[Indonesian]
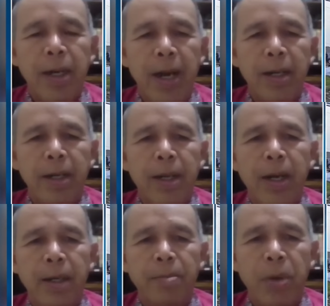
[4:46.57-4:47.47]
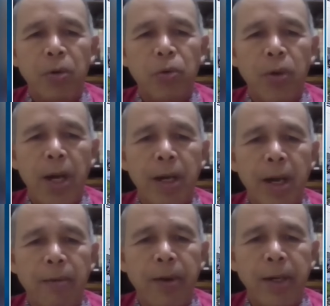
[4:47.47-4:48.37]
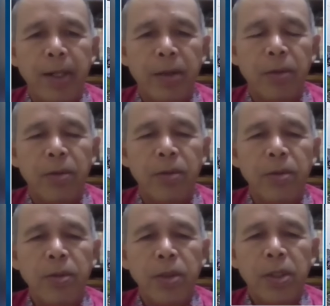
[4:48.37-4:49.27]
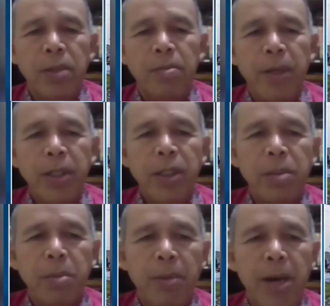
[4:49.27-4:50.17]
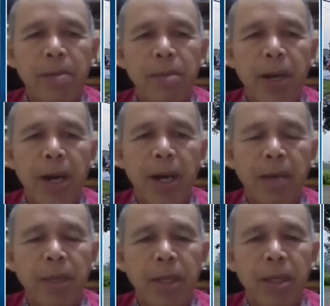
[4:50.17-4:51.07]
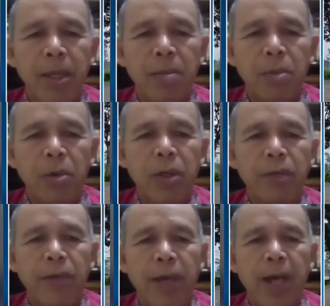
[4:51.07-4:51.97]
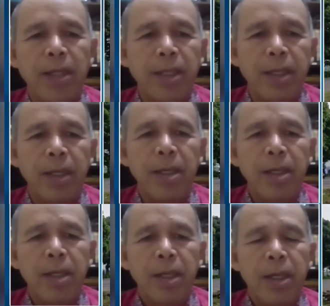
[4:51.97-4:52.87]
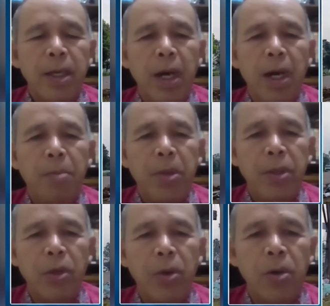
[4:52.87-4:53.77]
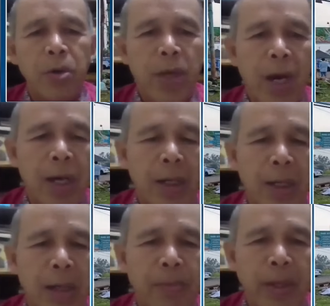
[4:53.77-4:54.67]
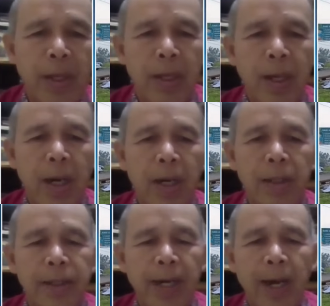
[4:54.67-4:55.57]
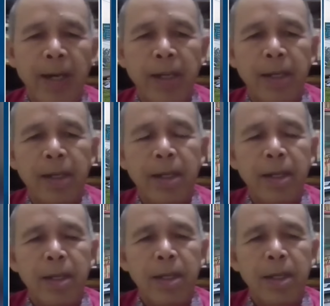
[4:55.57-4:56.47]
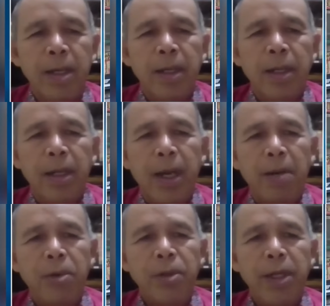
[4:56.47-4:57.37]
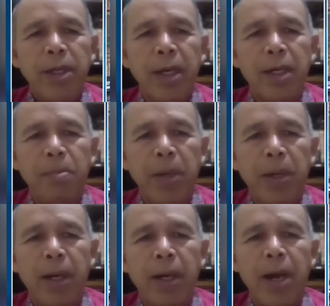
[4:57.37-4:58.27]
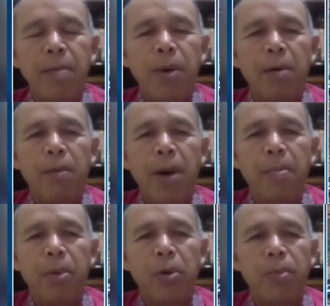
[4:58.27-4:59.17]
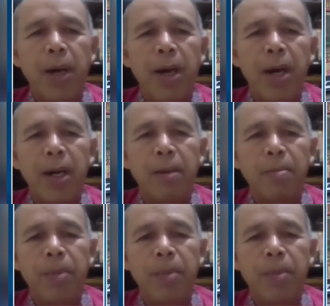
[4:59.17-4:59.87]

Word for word: Dan dari penuturan kawan itu, bis memang mengalami modifikasi uh, bentuk yang lebih uh, trendy namun tidak dipikirkan bahwa perubahan